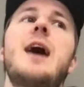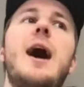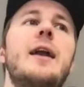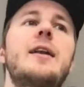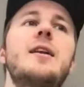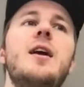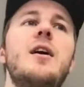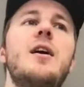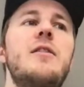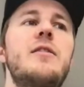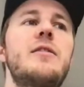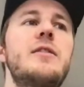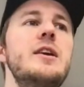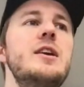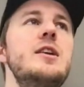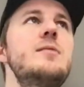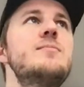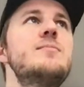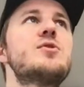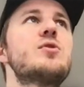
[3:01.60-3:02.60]
andere
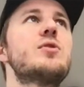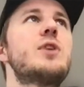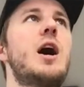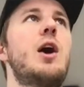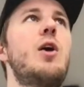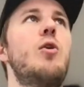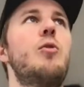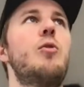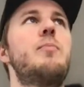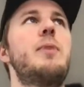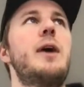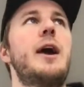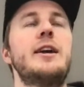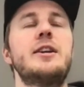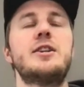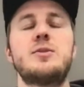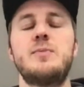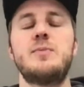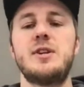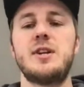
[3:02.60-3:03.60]
Themes oder auch
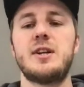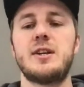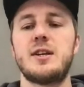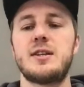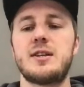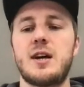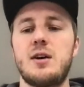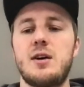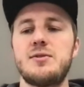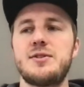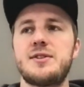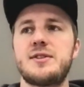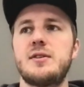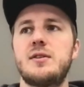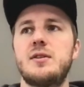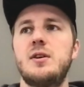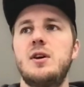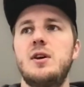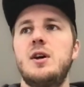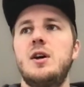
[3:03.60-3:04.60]
Page-Builder da
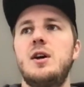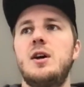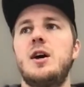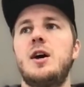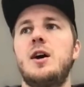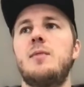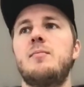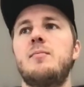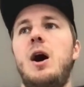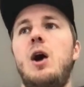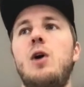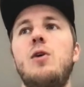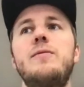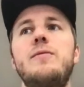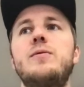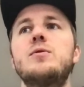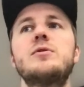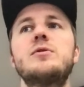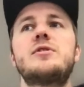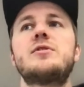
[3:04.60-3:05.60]
draußen, ähm, auch
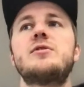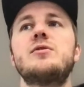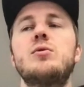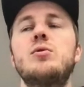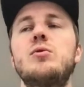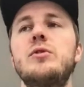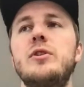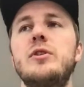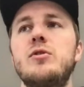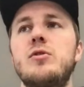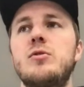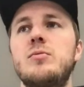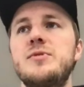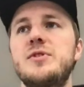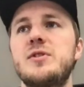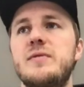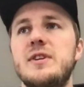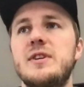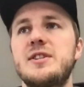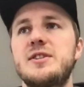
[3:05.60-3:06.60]
Funktionen, um
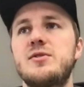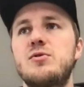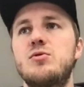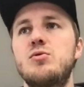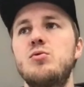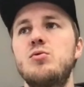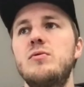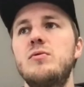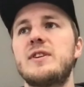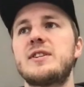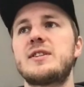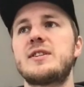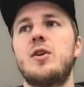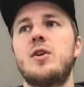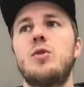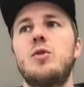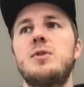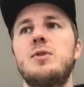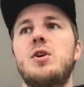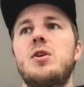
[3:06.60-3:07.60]
sowas zu tun, was
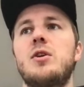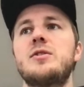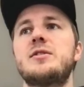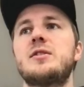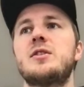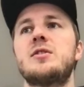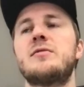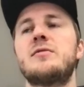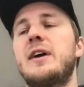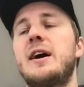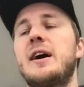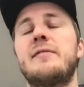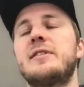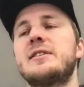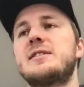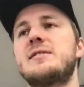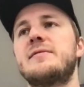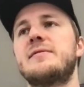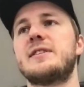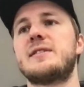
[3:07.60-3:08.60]
Global Content, äh,
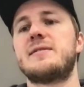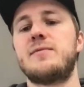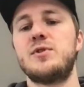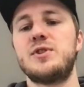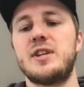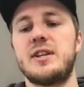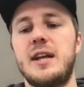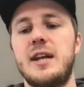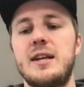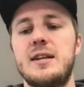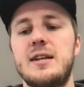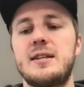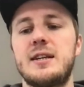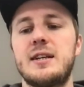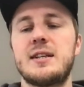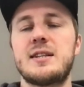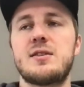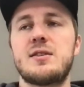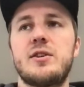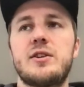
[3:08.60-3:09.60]
was, was Full Set Editing
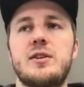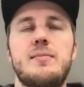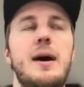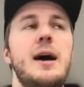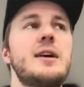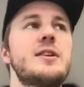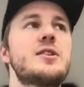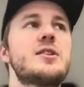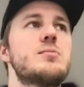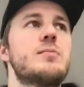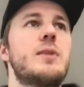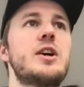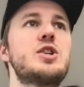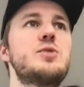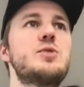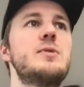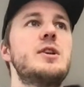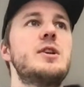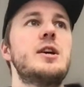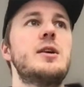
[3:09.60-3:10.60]
jetzt heute macht, zum
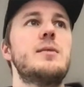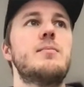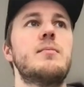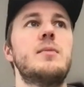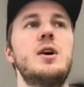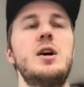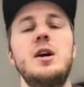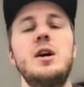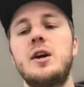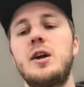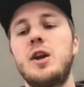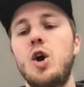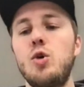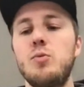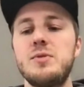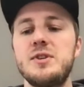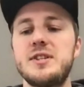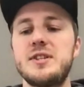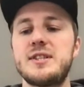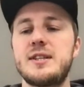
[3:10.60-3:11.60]
Beispiel eben
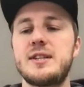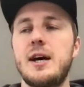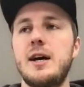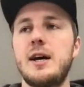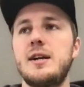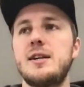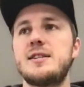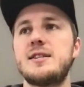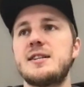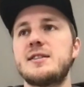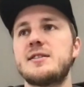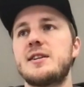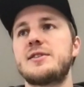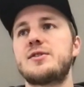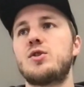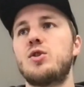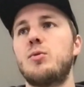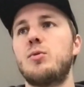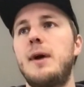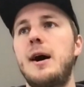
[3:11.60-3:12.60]
Global Styles, also dass
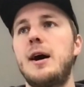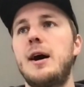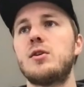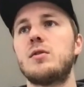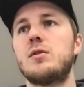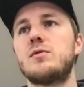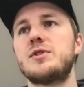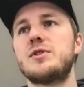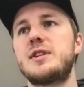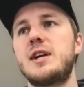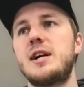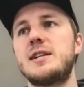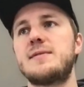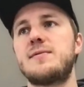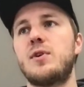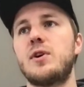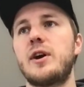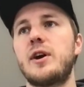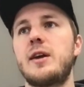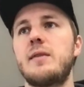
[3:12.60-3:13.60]
global irgendwo Styles
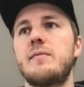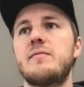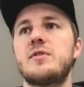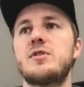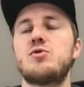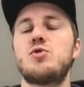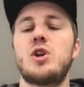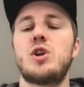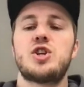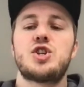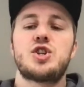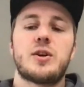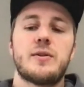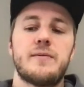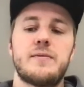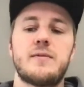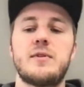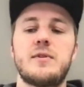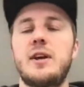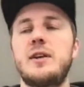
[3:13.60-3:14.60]
vorgegeben wird, du deine
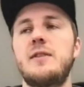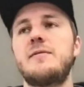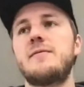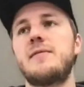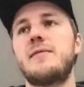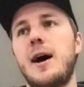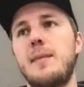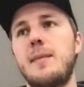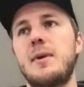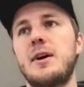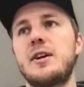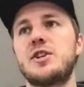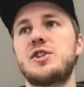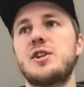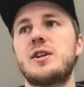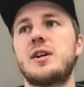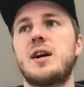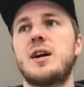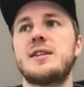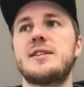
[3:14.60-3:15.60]
Schriften, deine Farben
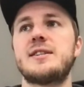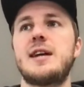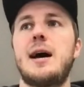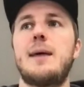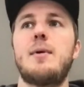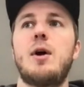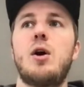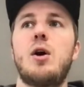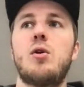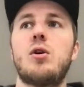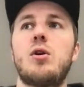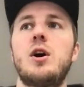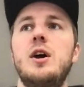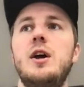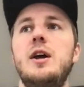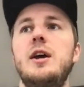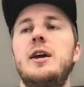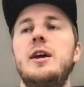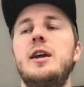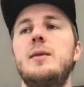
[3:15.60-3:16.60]
einstellen kannst, aber auch
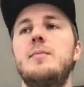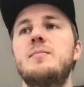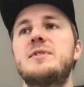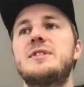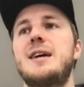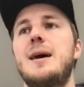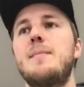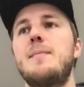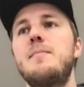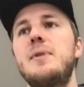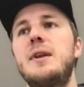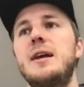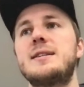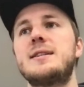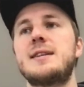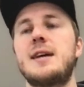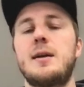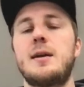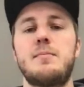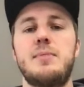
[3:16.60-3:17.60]
eben
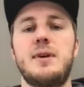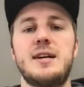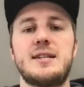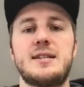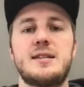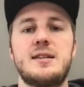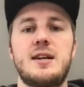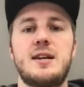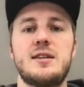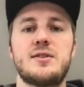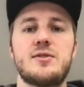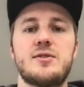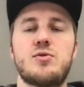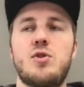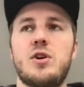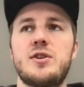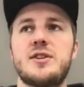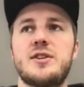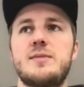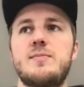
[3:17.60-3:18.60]
Templates anpassen. Also du
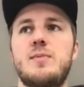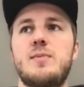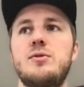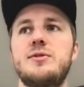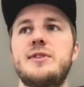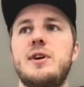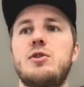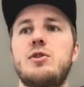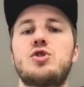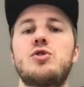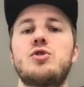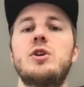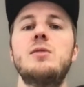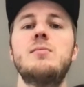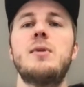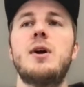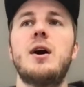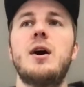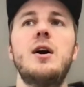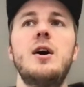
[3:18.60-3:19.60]
konntest bei uns auch schon
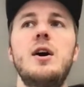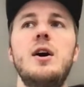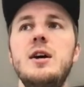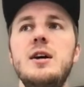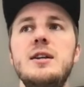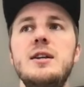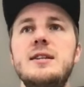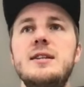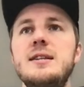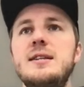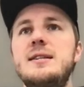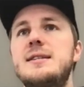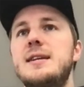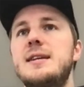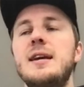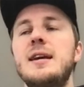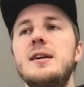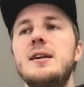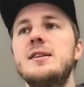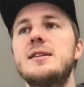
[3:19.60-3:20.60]
immer die
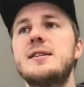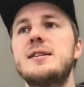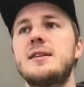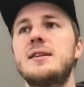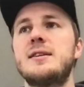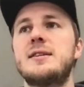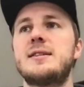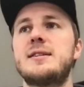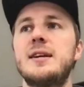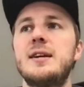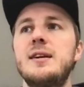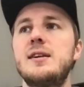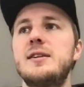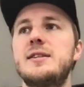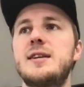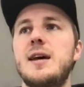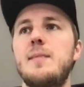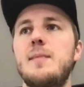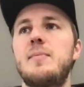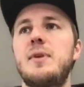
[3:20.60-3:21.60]
Single-Template
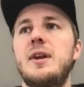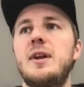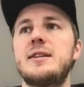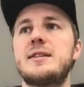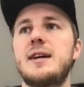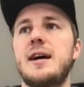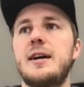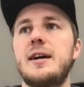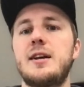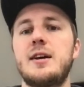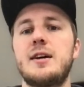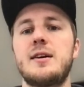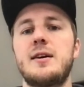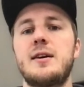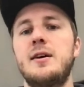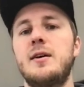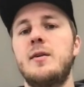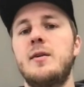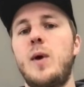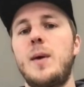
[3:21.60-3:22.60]
Single deiner
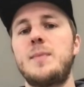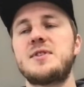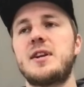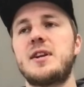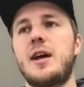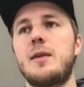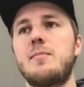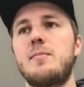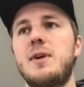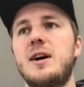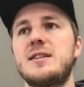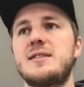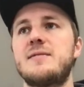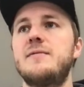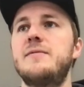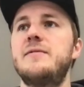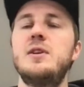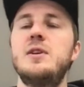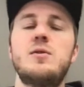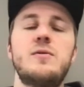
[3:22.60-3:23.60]
äh, Website anpassen,
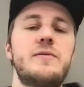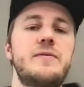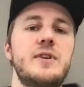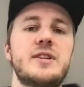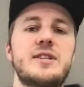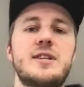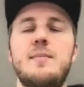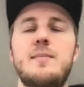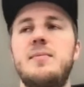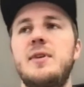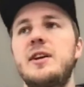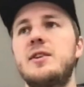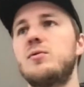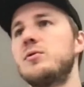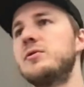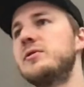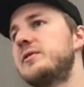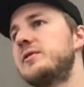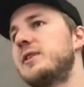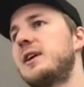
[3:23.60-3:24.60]
404-Template
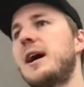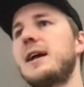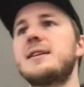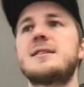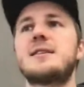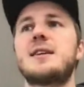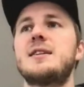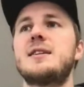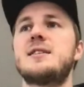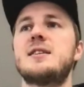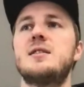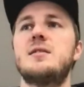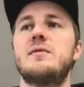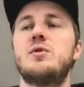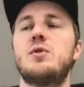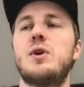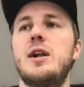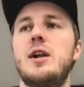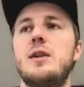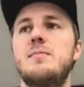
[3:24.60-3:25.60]
und ganz, ganz
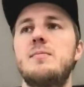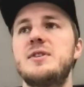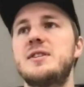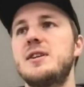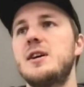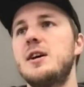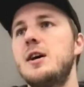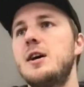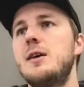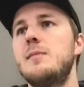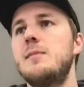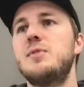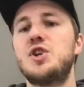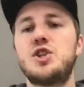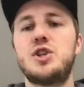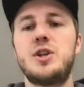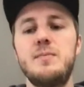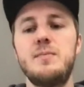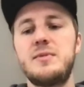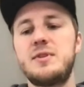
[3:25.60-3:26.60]
individuell bis
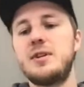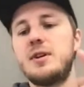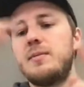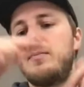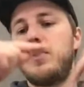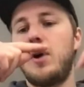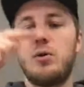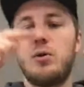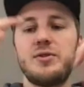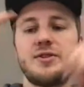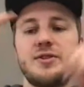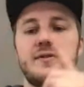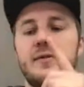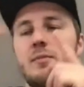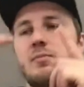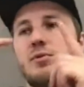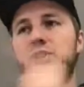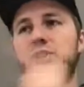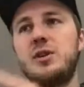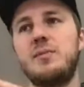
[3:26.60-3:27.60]
bestimmte Posts für
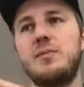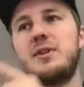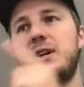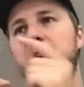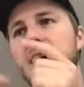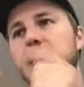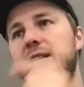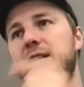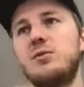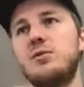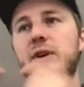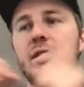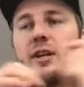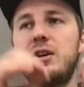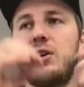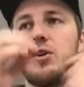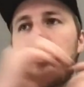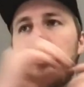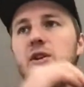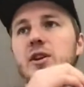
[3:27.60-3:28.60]
bestimmte
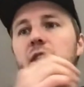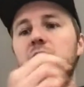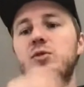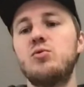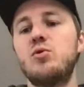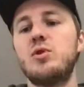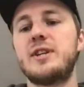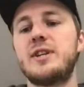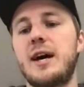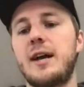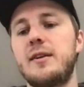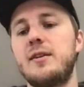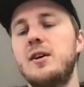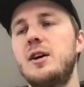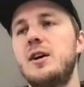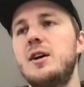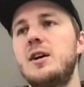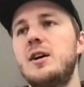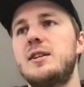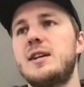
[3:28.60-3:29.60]
Kategorien können dann nur dann
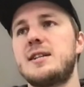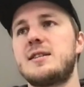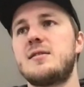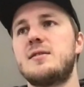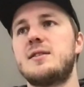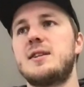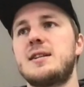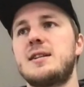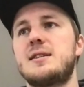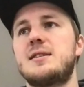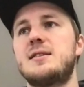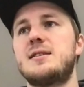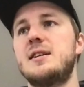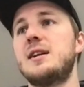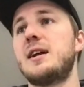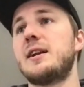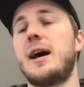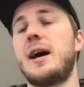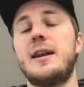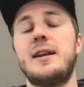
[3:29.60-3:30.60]
das und das sehen
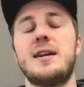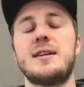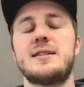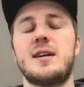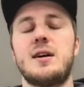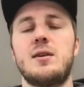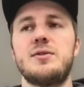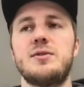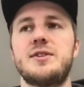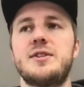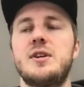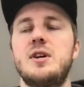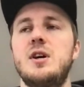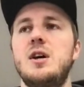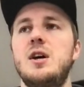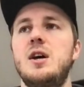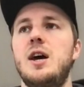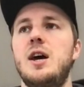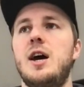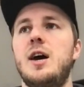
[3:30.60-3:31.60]
dann anders aus.
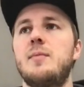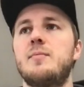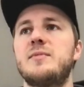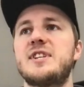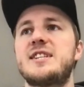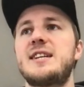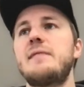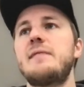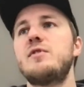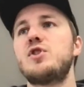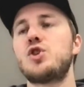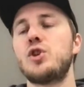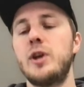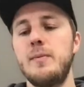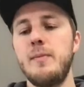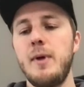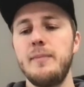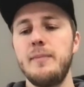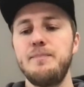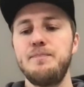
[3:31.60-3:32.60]
Ähm, das hatten wir schon
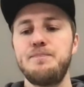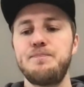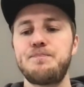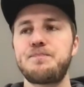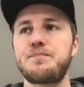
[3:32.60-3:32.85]
immer.